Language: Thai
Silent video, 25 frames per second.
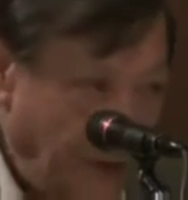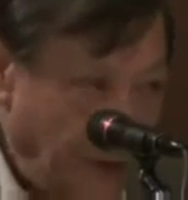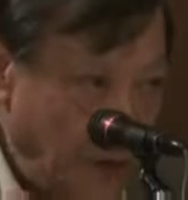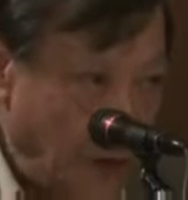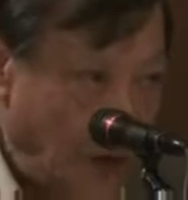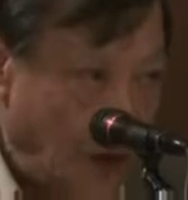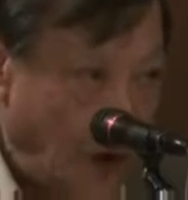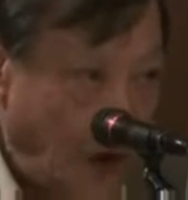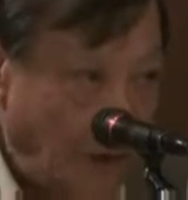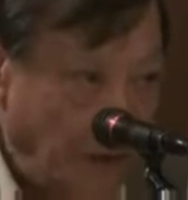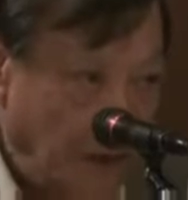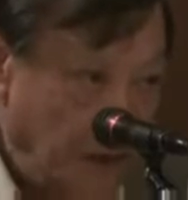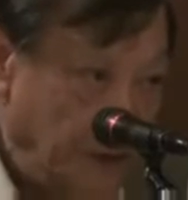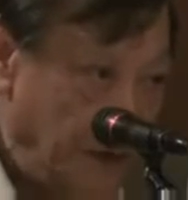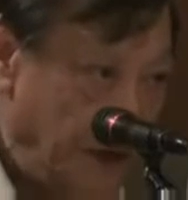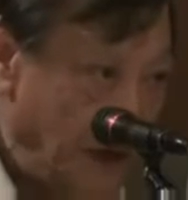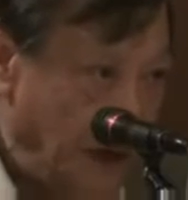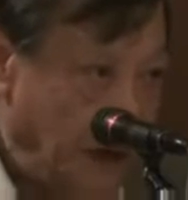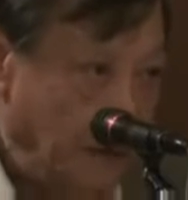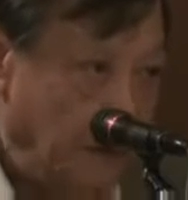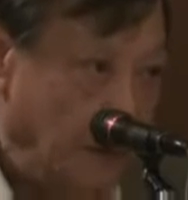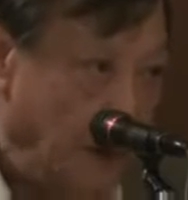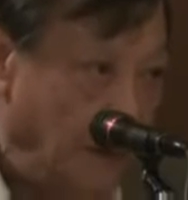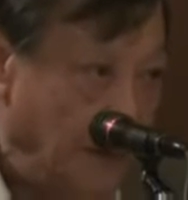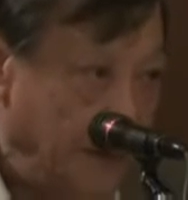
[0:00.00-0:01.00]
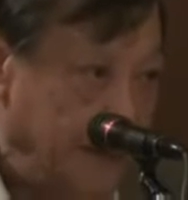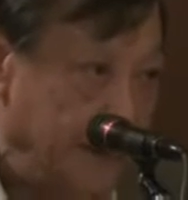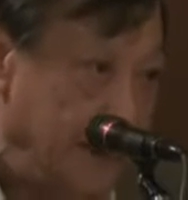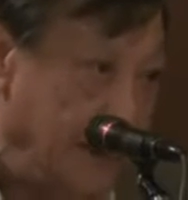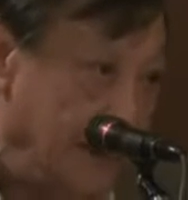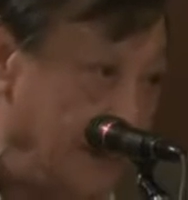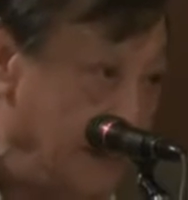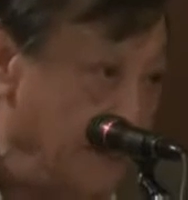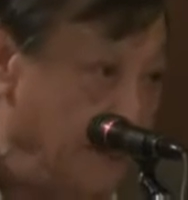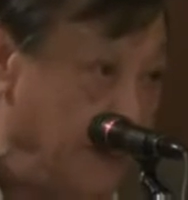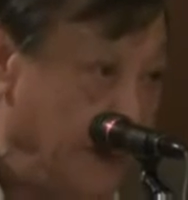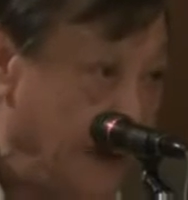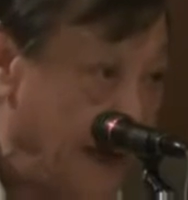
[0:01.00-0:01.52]
งการปกครองมาเป็นระบอบประ
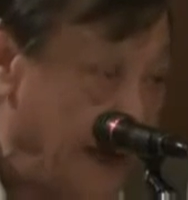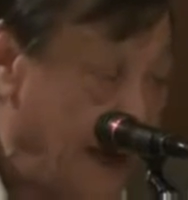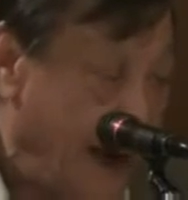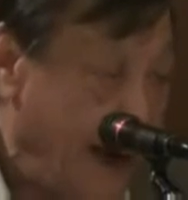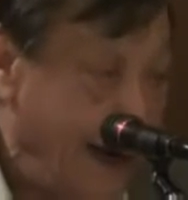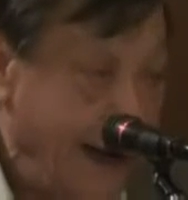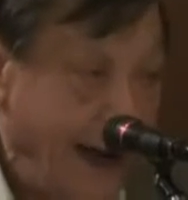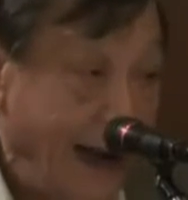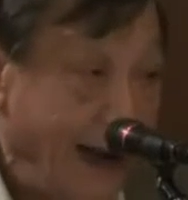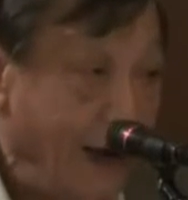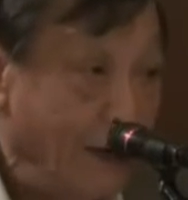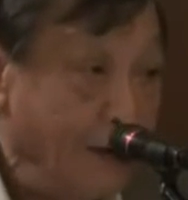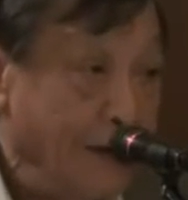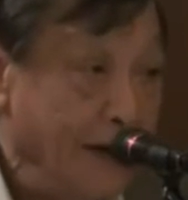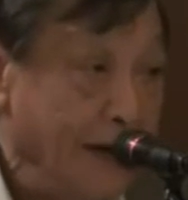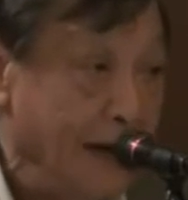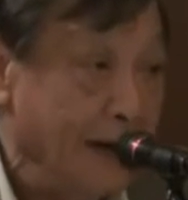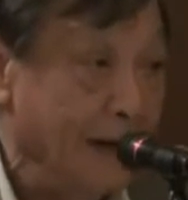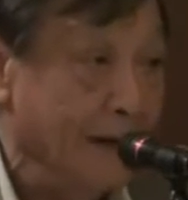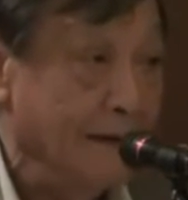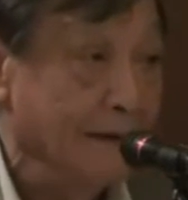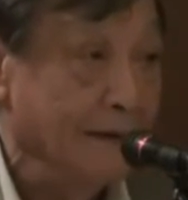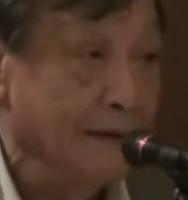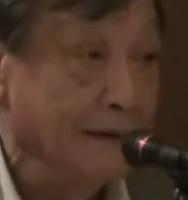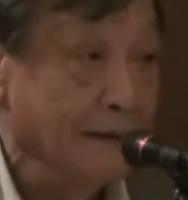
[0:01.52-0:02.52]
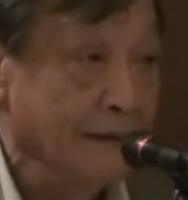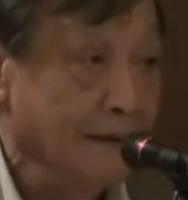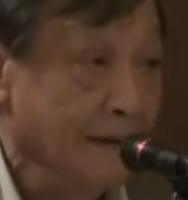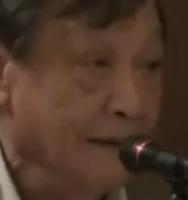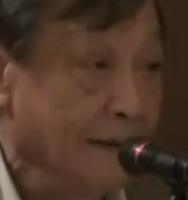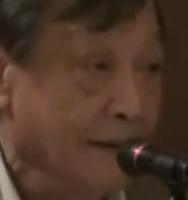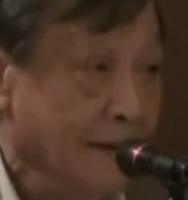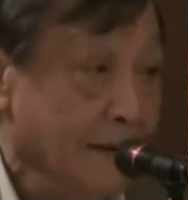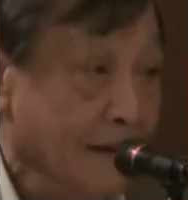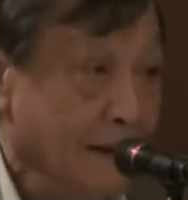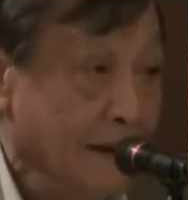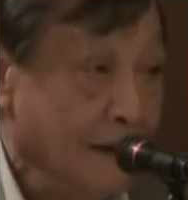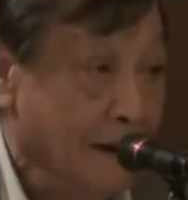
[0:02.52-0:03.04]
ชาธิปไตยแล้วเนี่ย
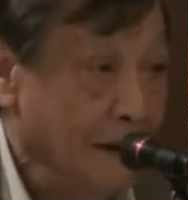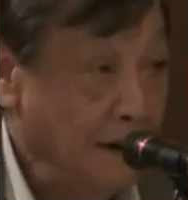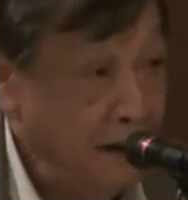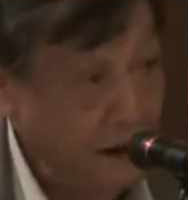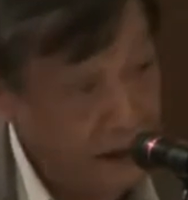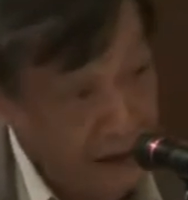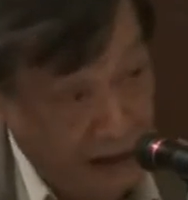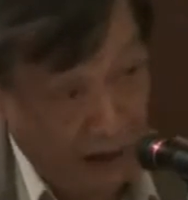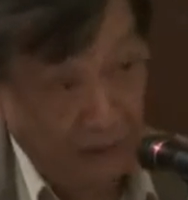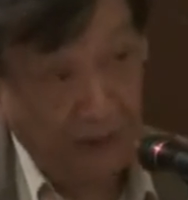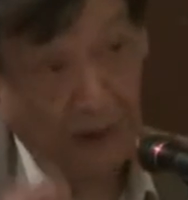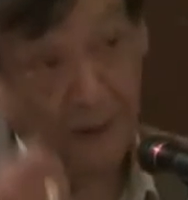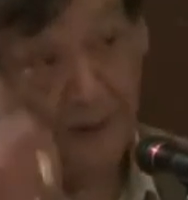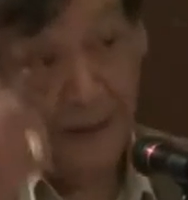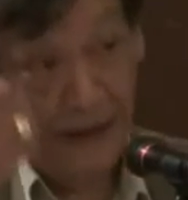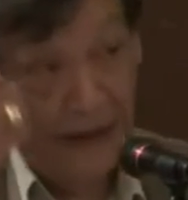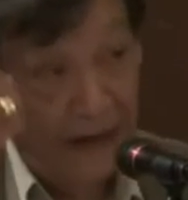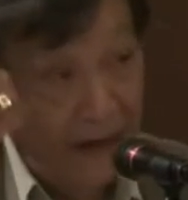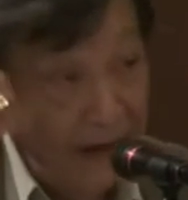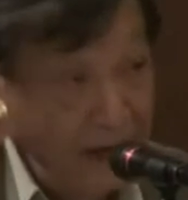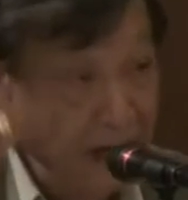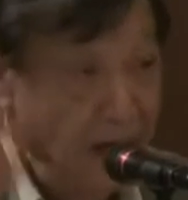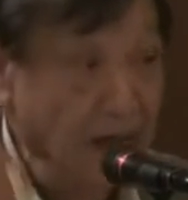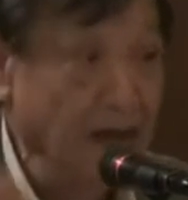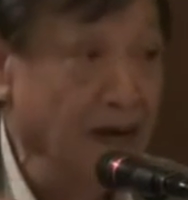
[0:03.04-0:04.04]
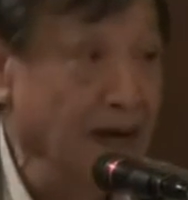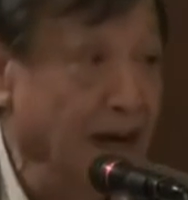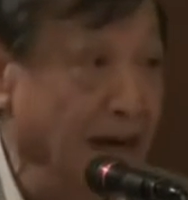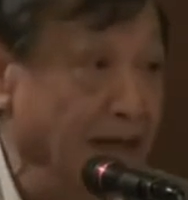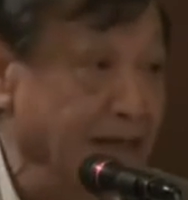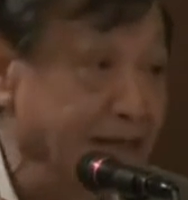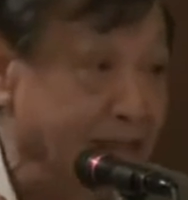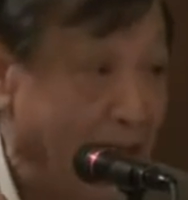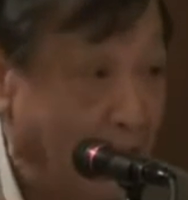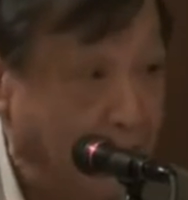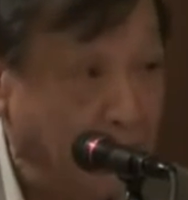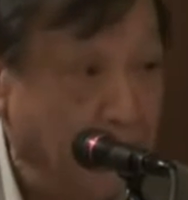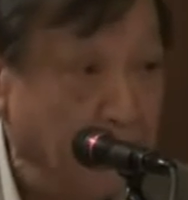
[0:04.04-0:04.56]
ก็ยังถือว่าเป็นหนึ่งใน
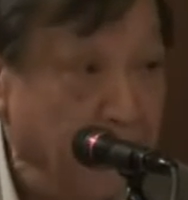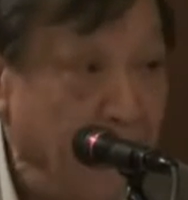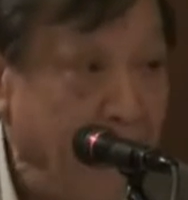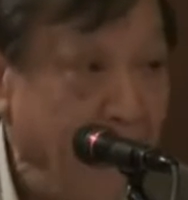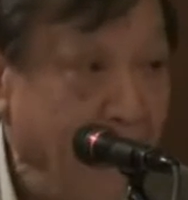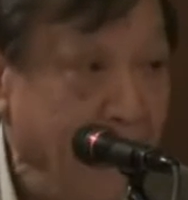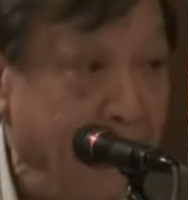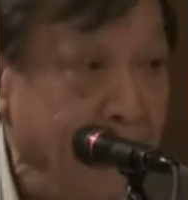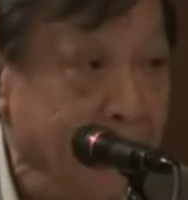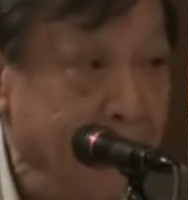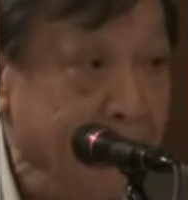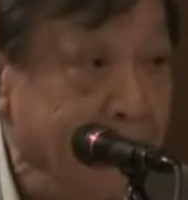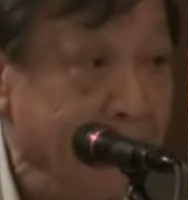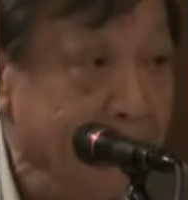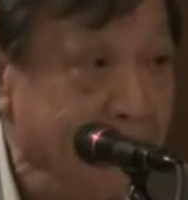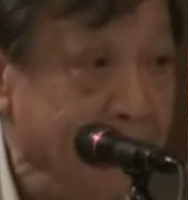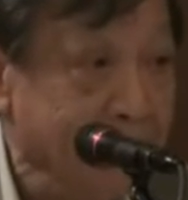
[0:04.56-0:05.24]
สามอำนาจ